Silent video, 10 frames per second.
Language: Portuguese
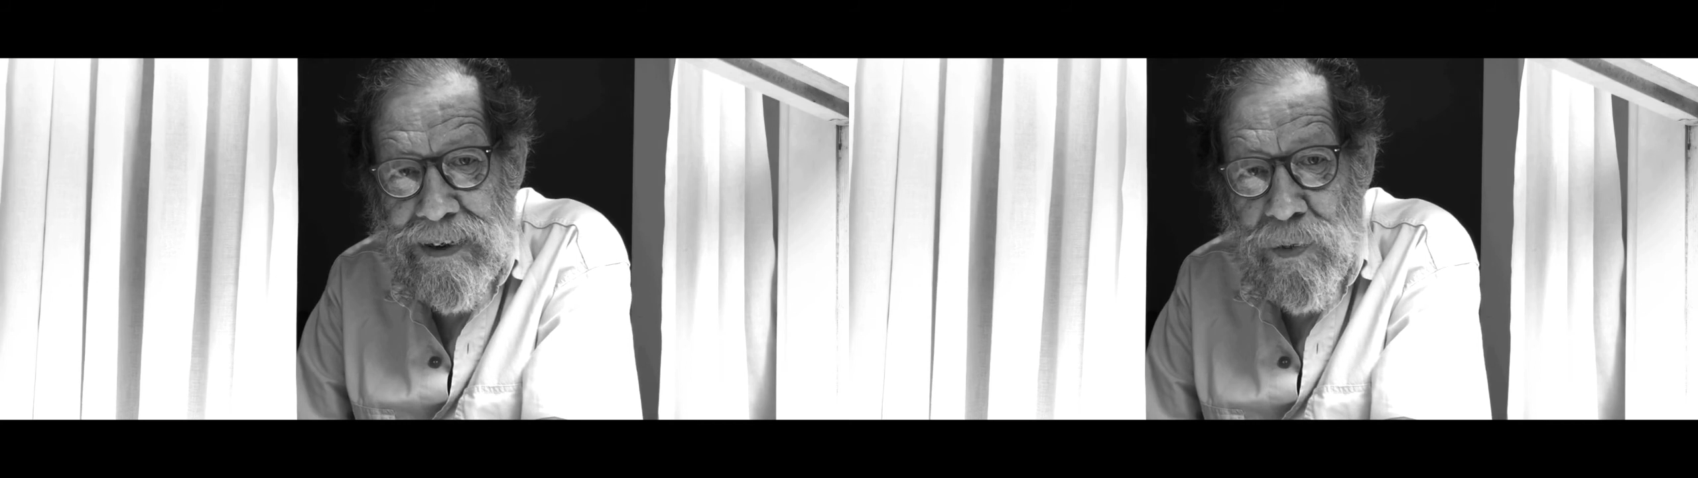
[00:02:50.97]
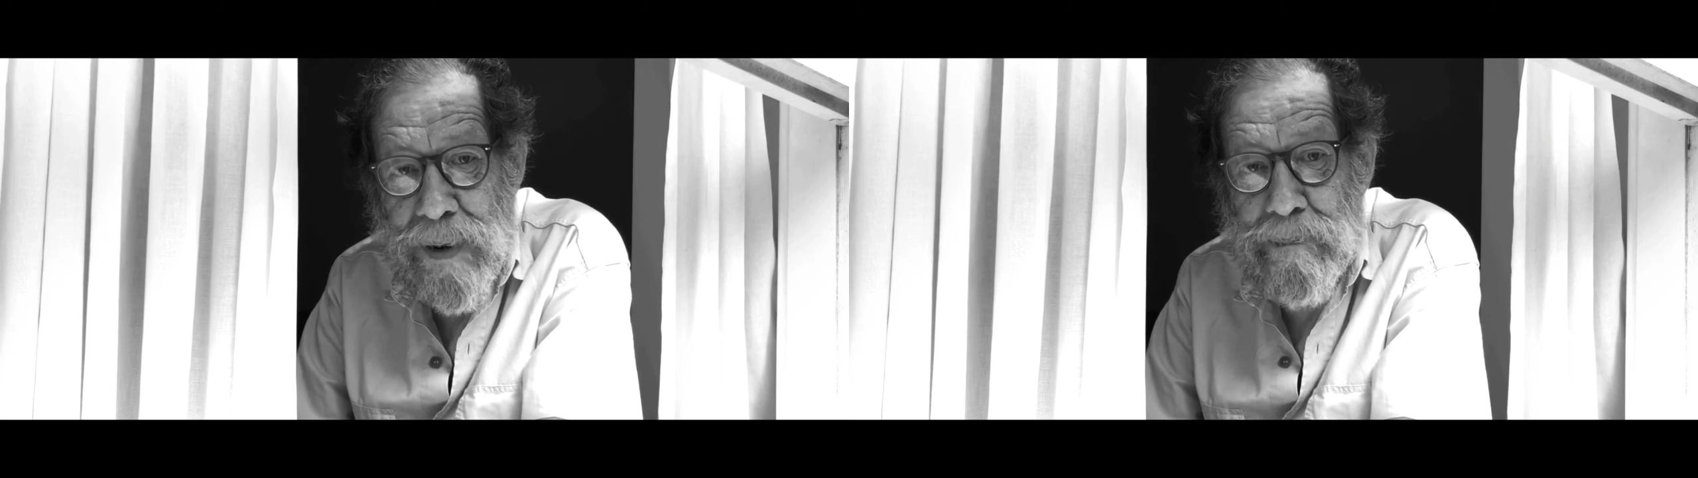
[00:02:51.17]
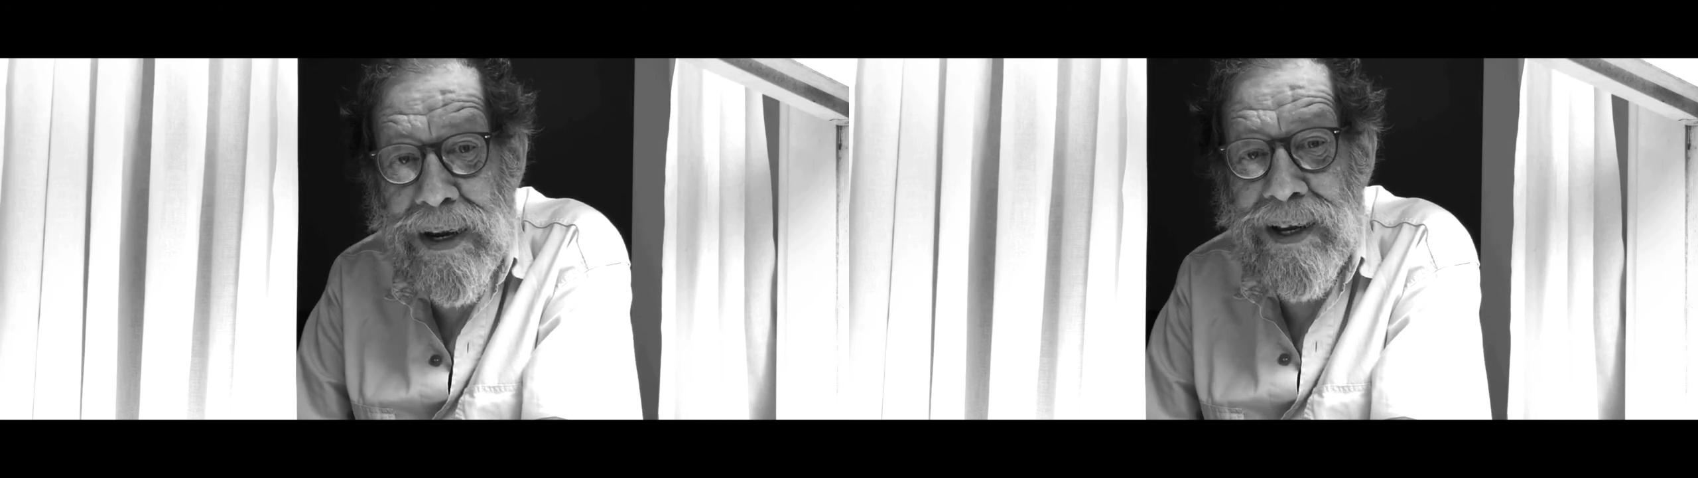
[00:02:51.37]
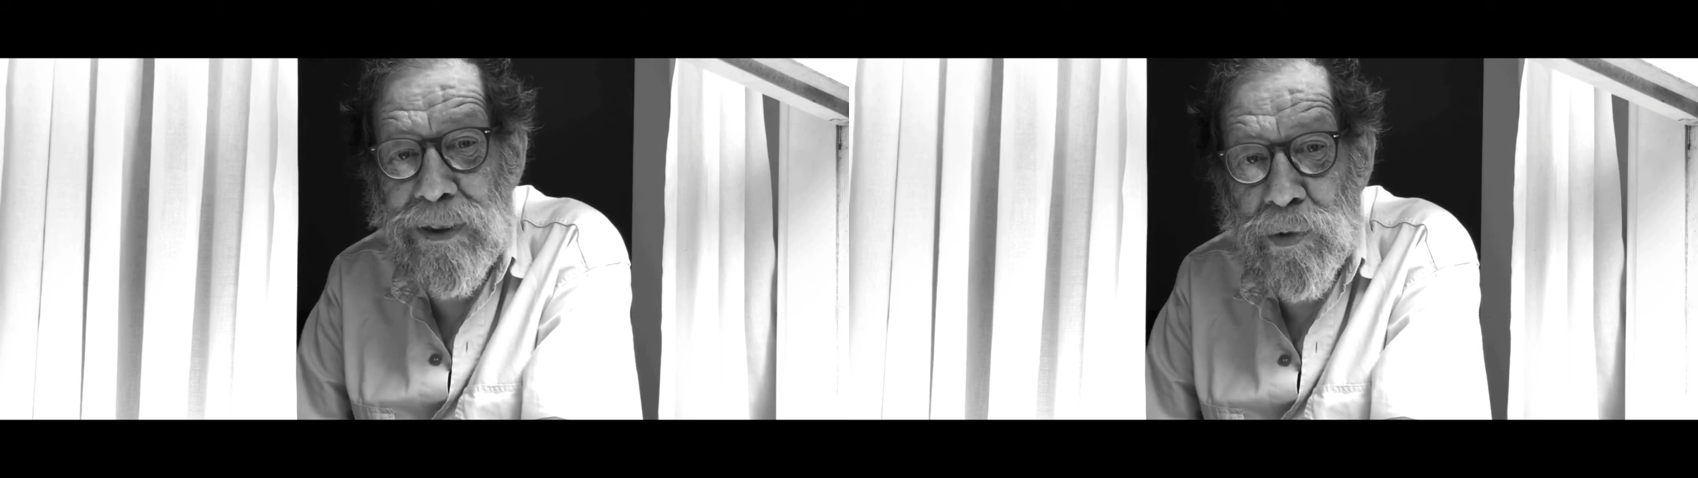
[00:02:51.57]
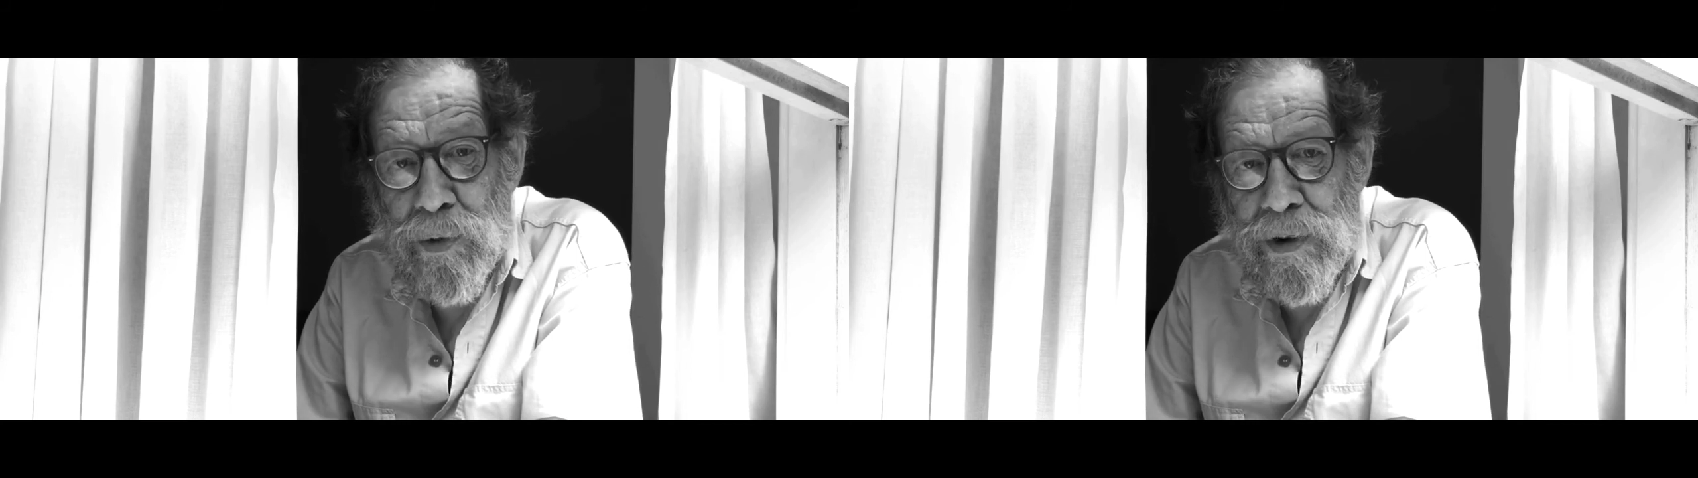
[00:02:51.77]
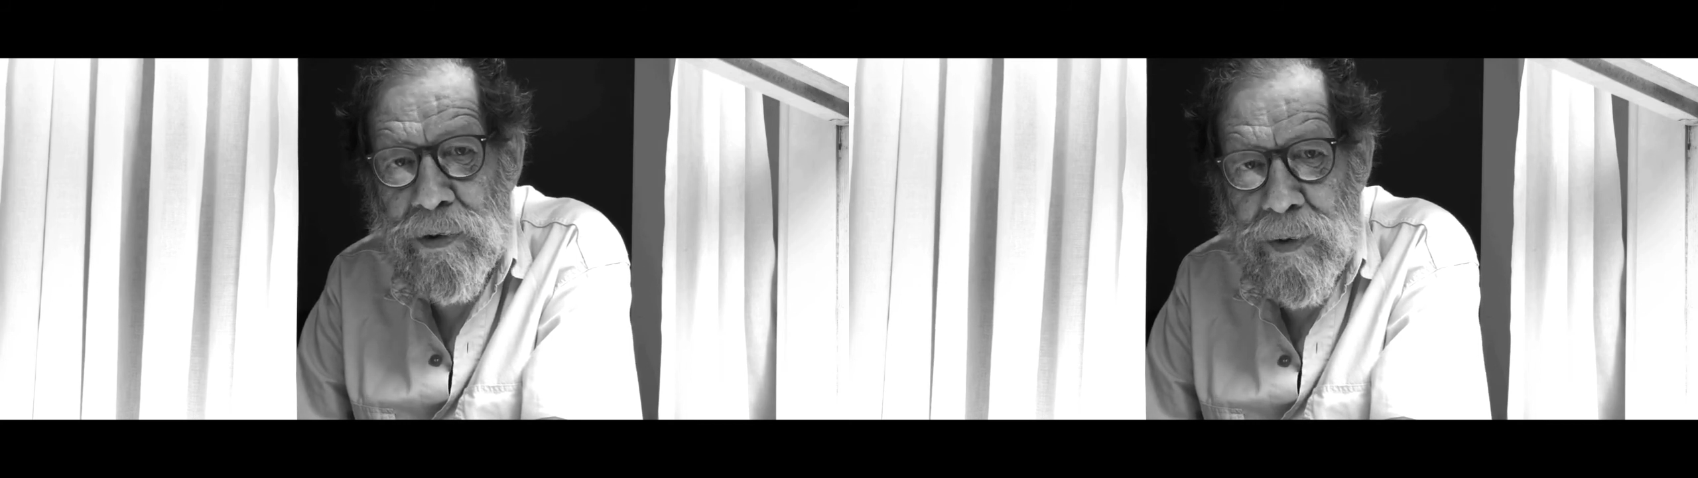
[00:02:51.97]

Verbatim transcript: o apanhador no